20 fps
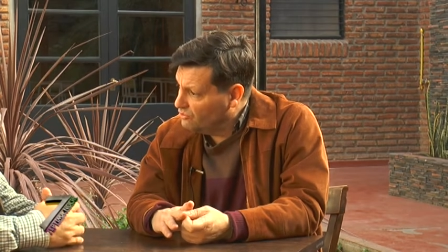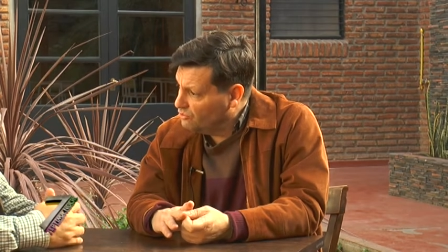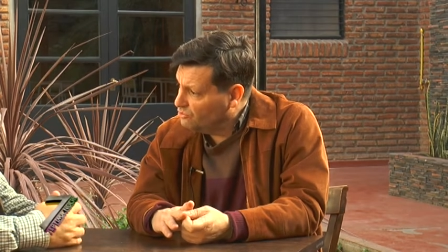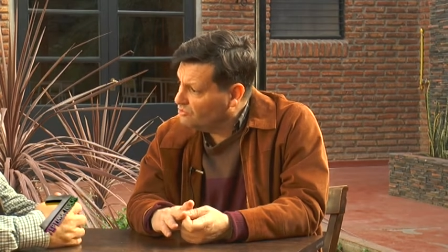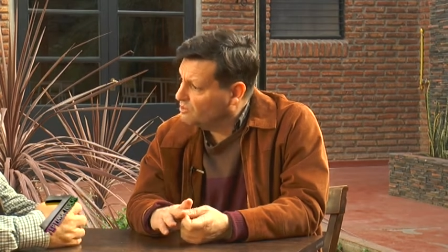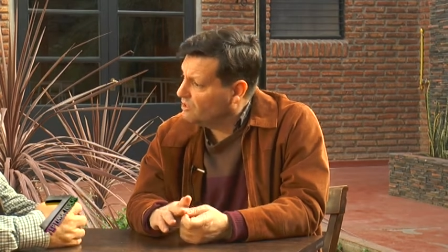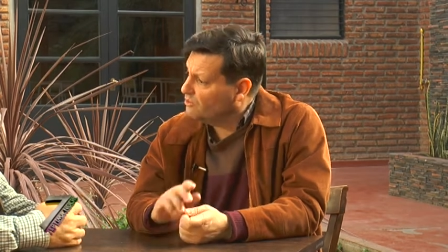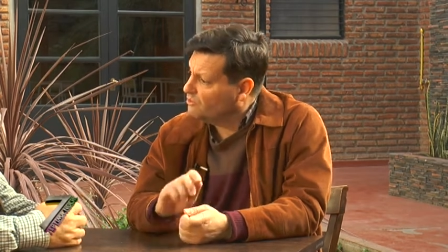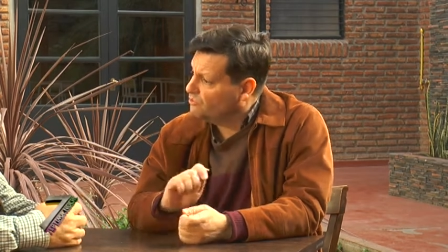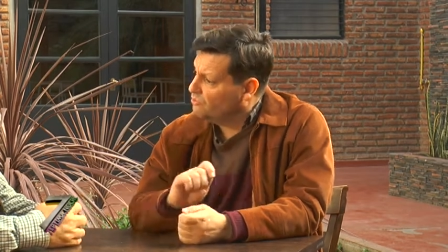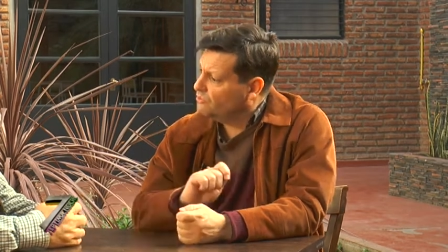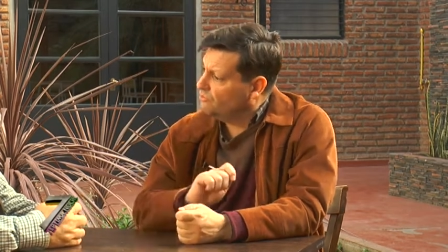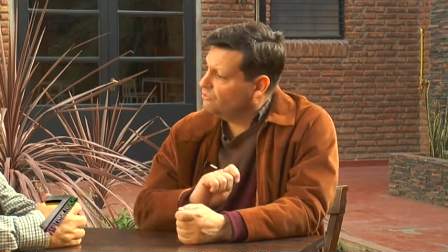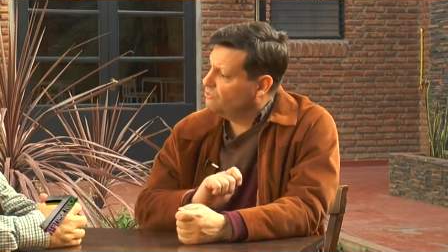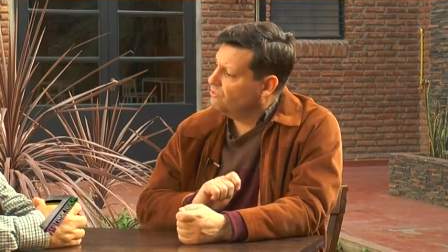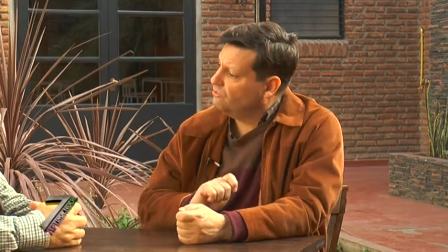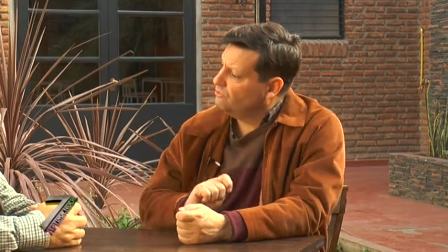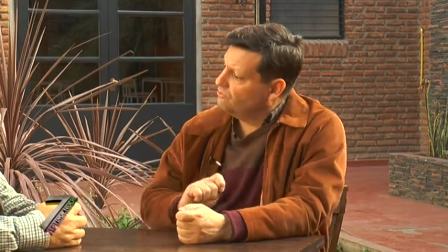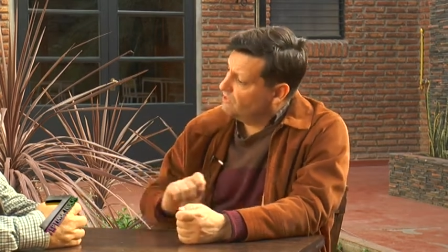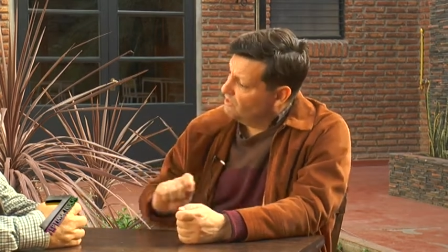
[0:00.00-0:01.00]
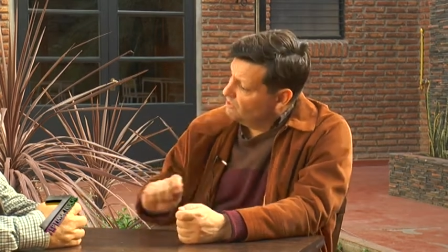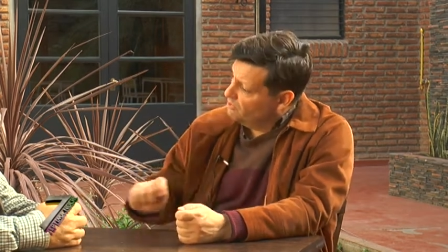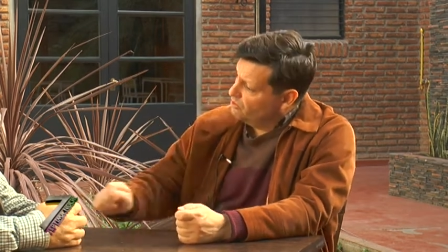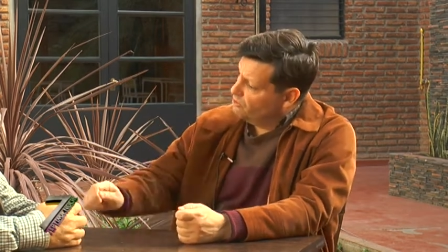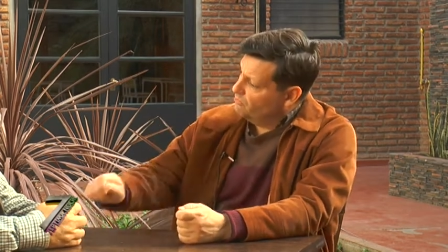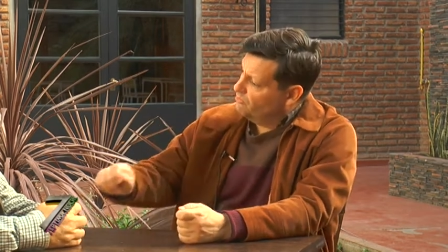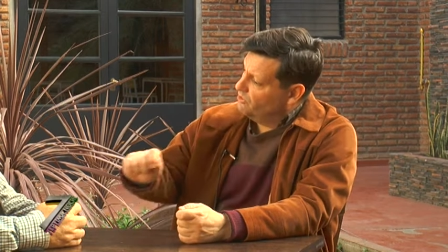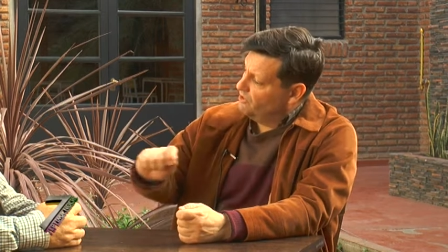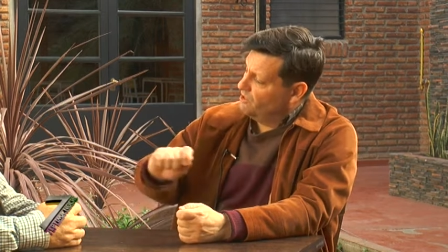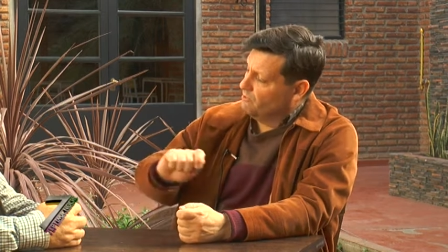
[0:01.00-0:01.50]
otra
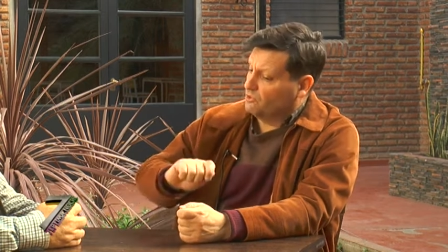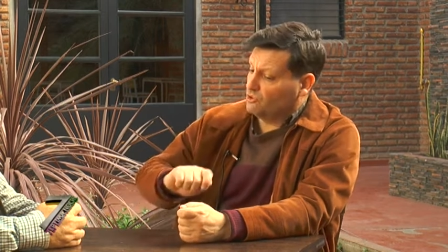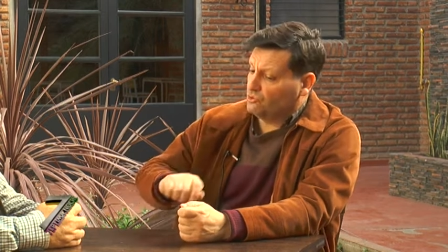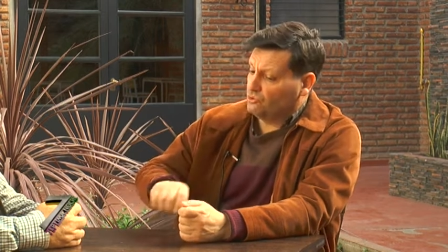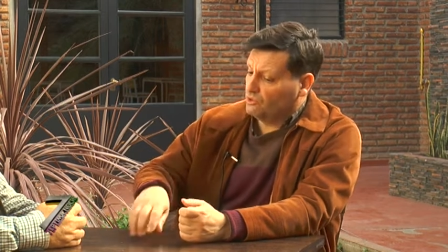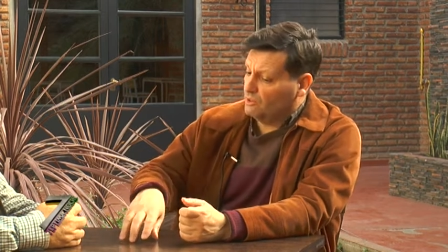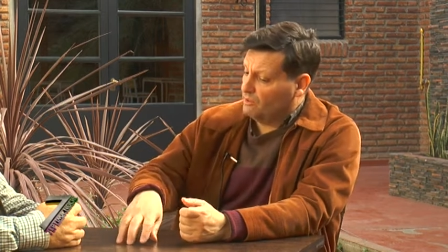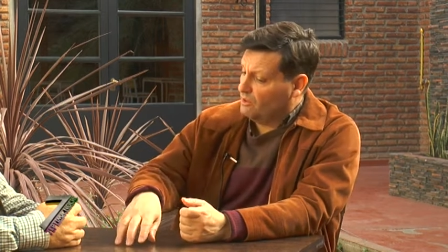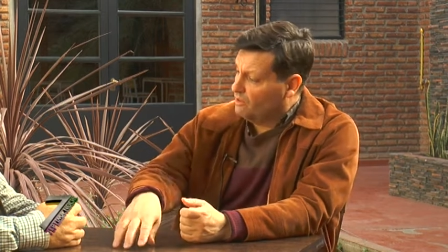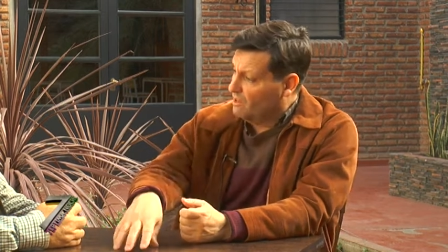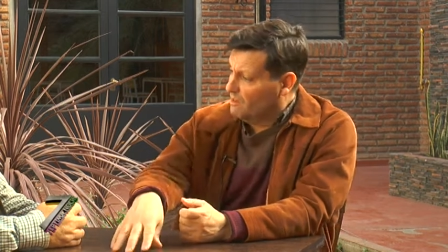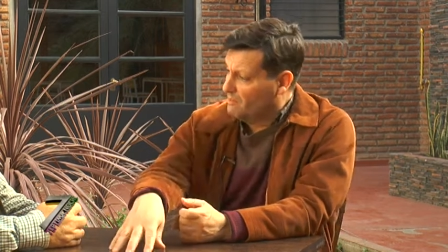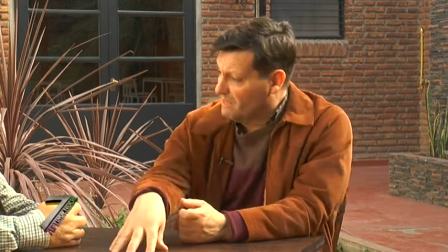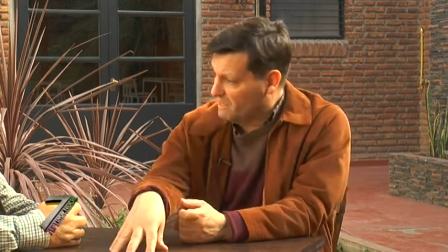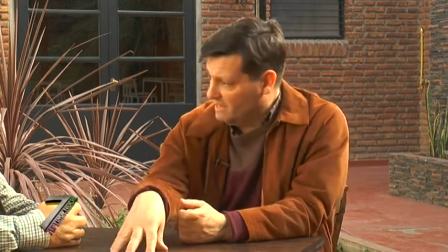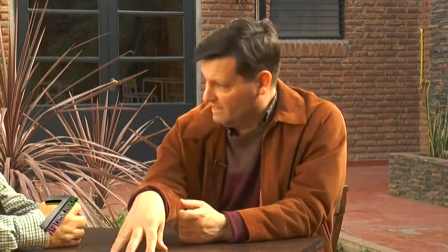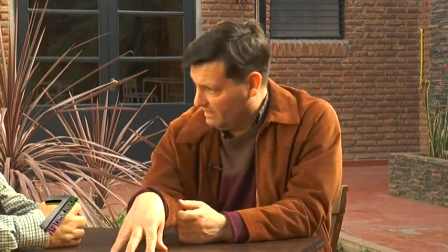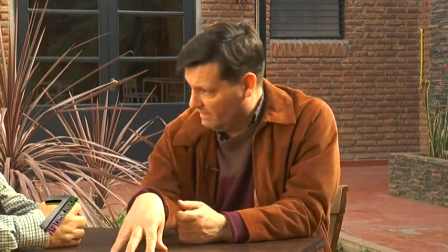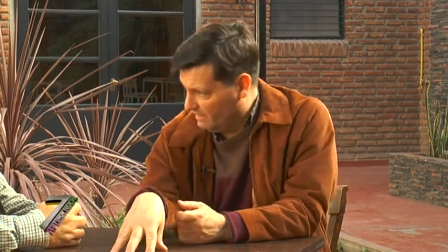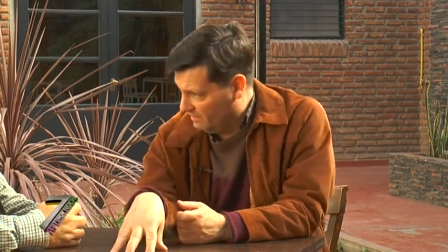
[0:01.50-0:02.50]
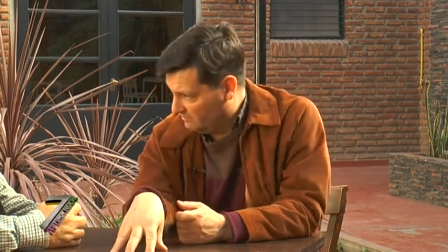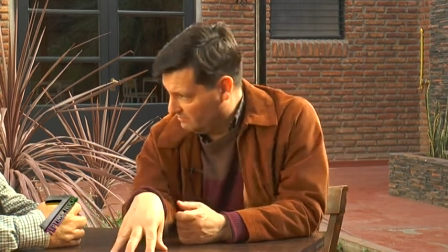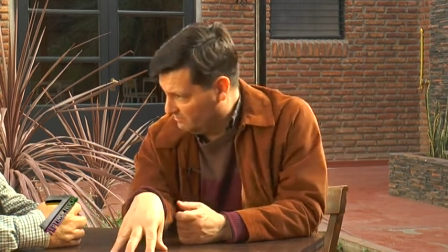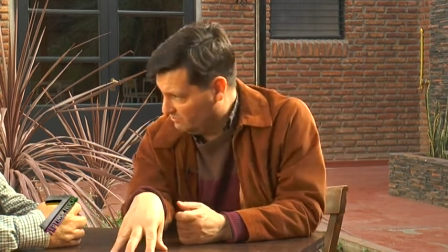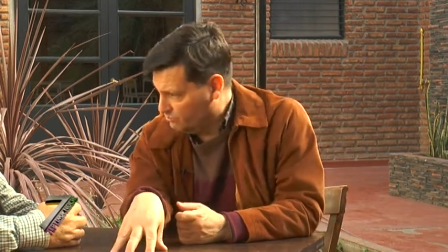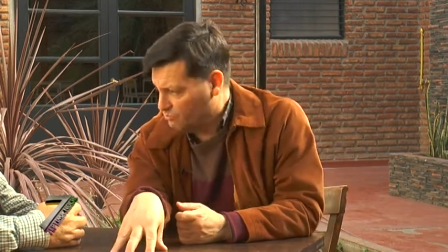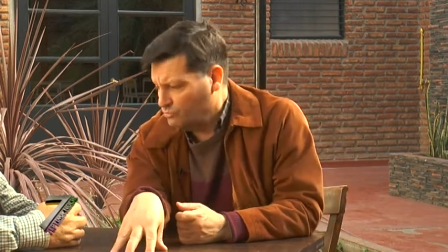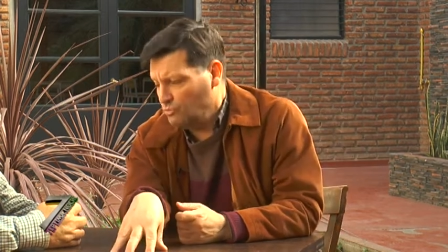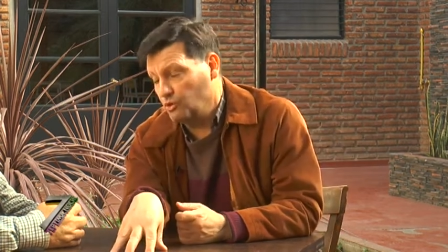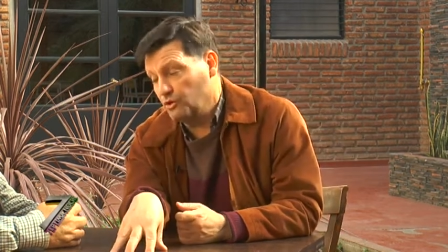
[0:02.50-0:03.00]
Por ejemplo, yo trabajo la mañana,
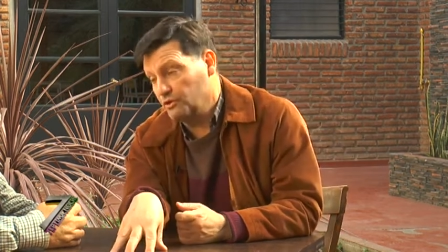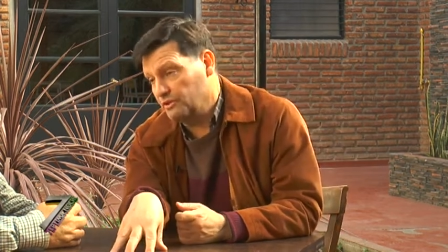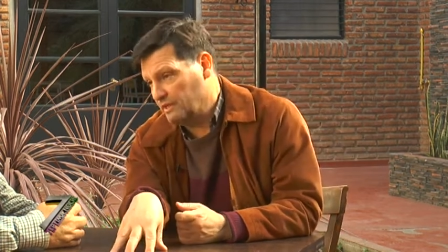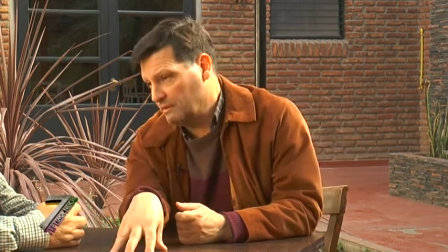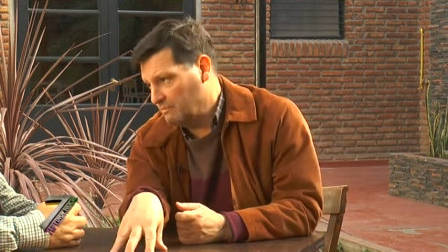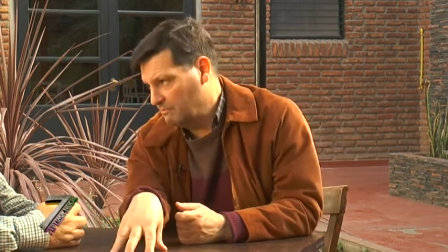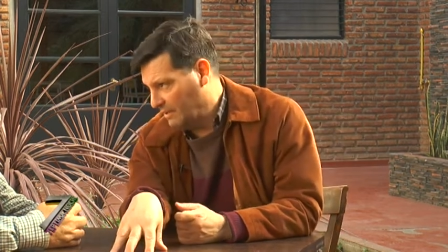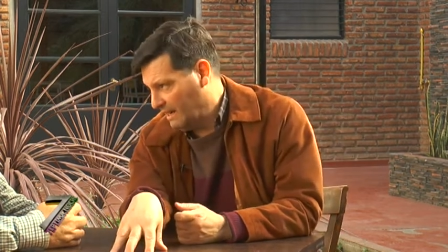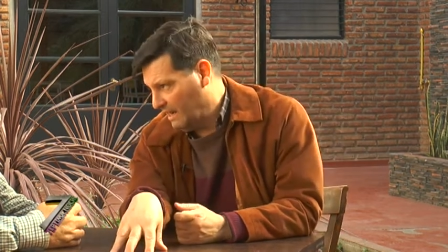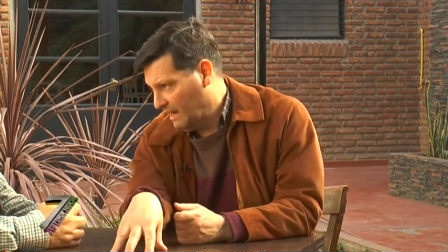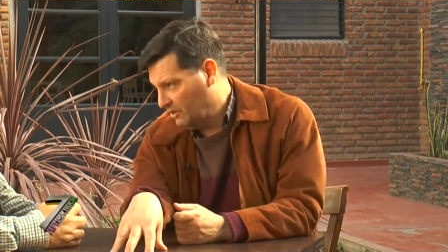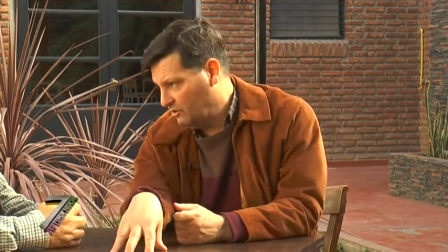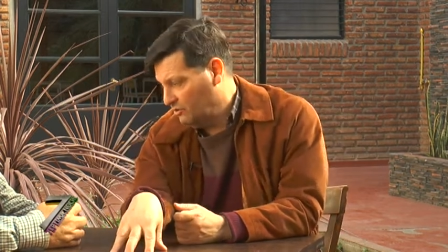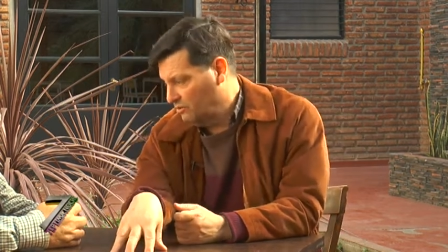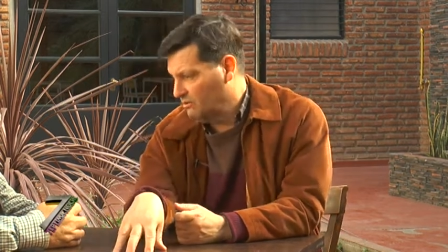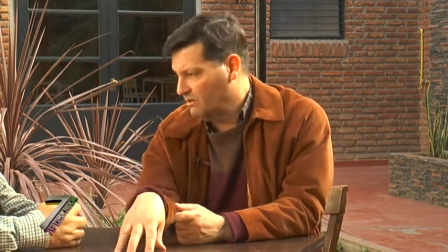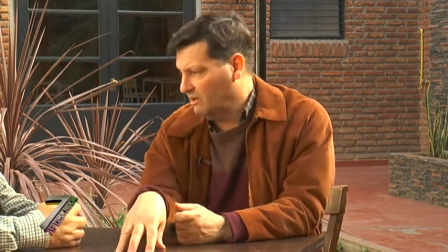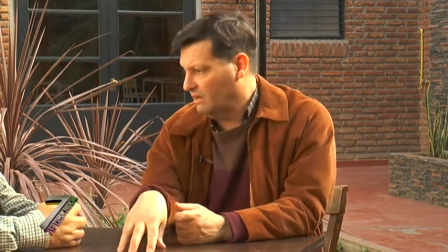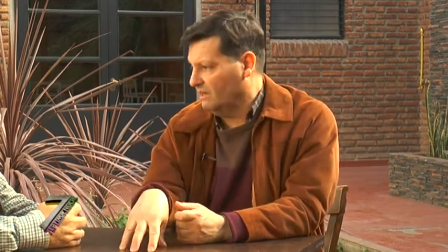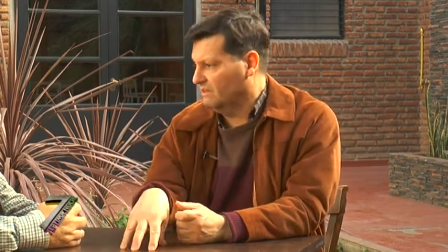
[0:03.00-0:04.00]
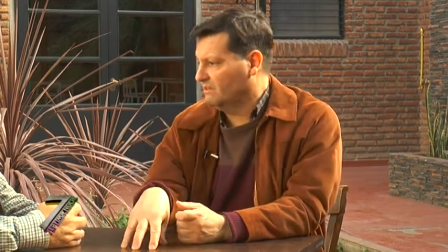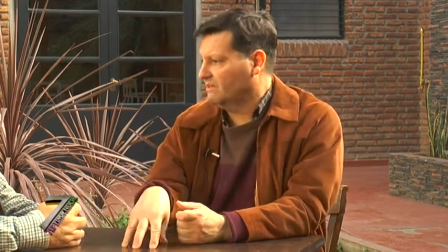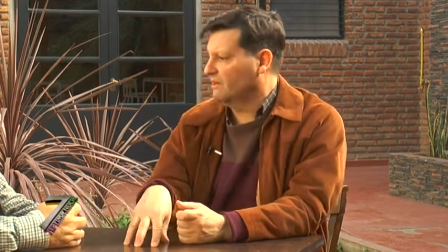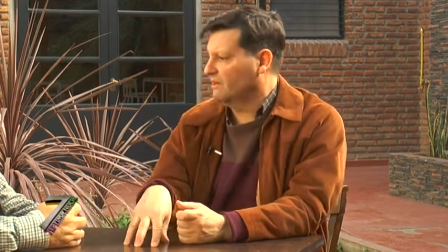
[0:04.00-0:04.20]
muy temprano, hasta